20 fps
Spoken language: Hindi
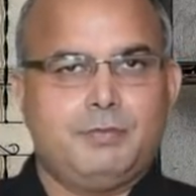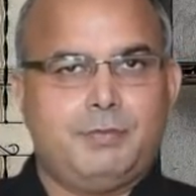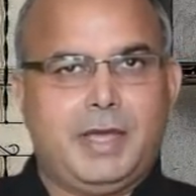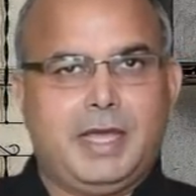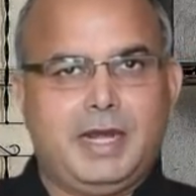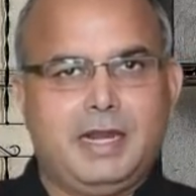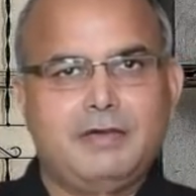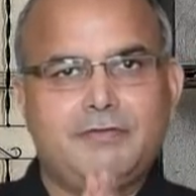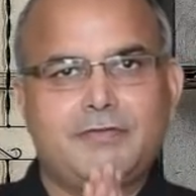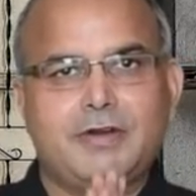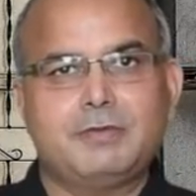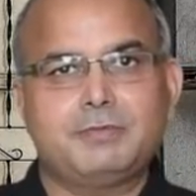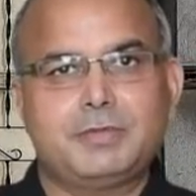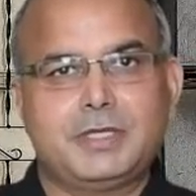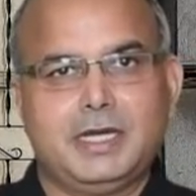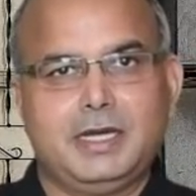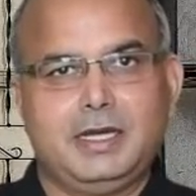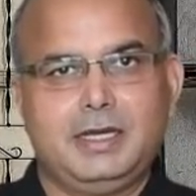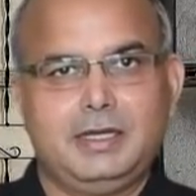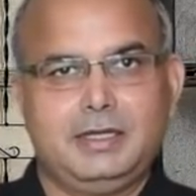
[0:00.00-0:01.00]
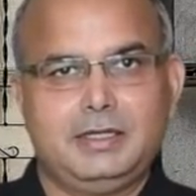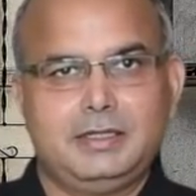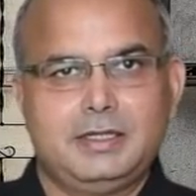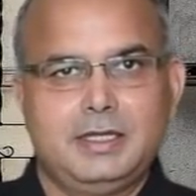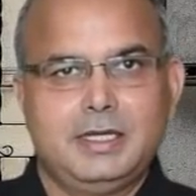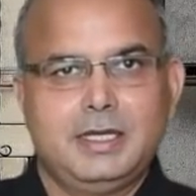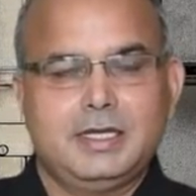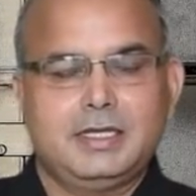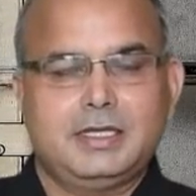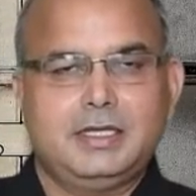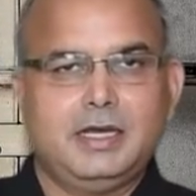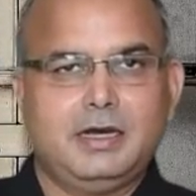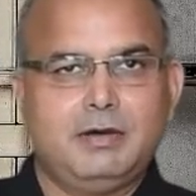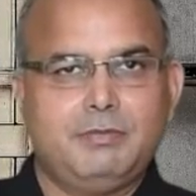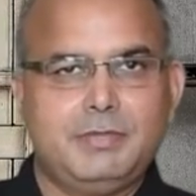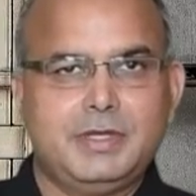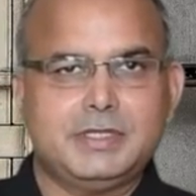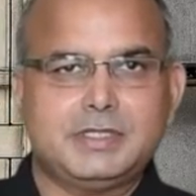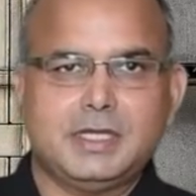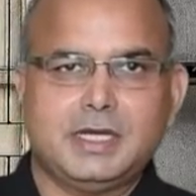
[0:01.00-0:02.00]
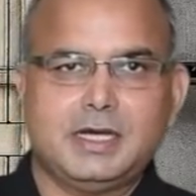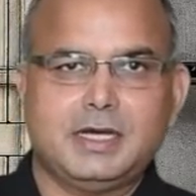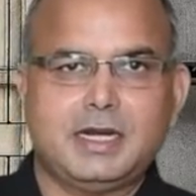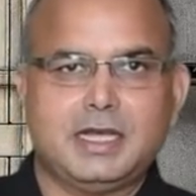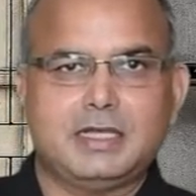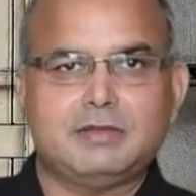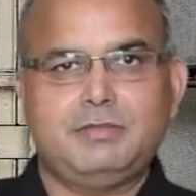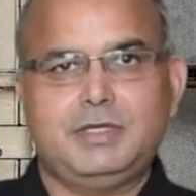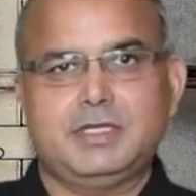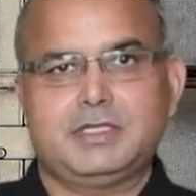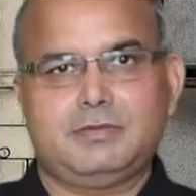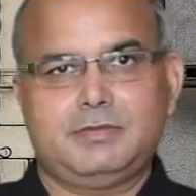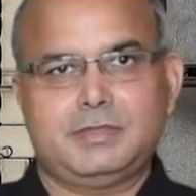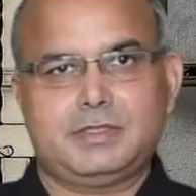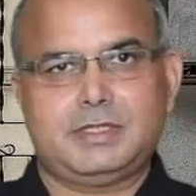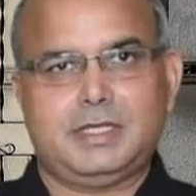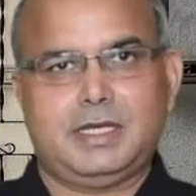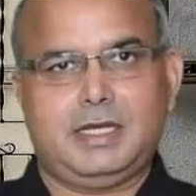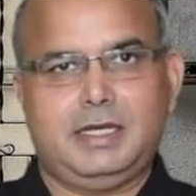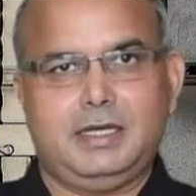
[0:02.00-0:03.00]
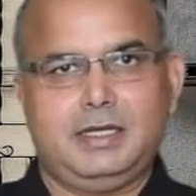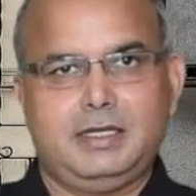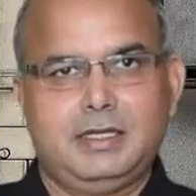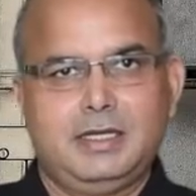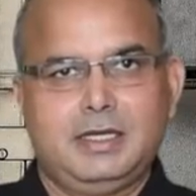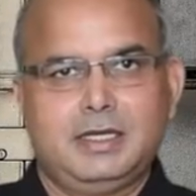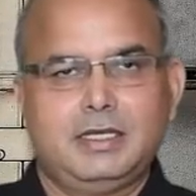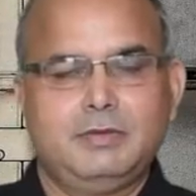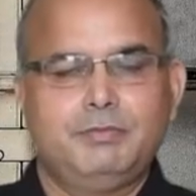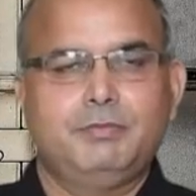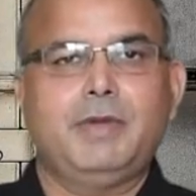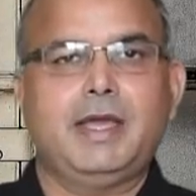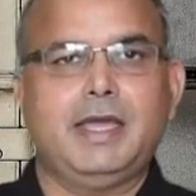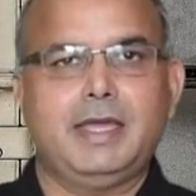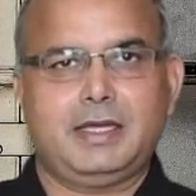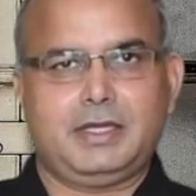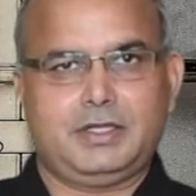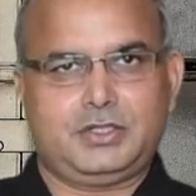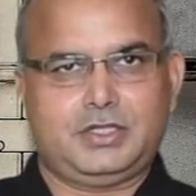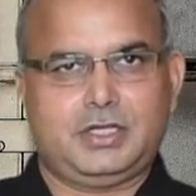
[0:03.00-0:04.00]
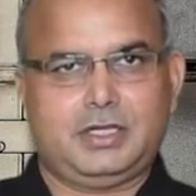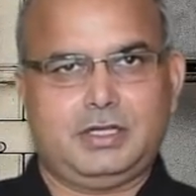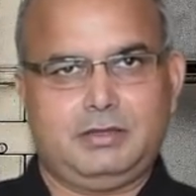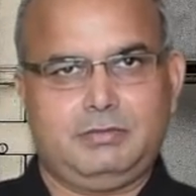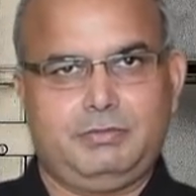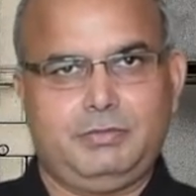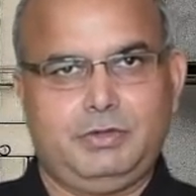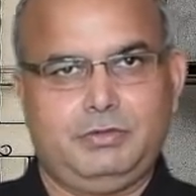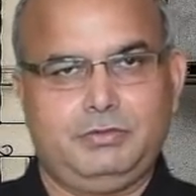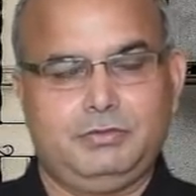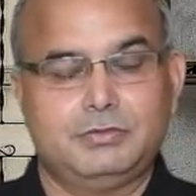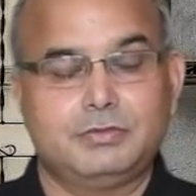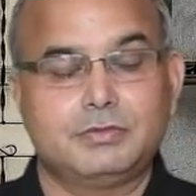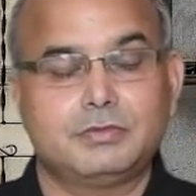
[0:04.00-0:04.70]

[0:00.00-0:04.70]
पहला भ्रम क्या है कि हम में से हर आदमी ये समझता है कि मैं एक अच्छा आदमी हूँ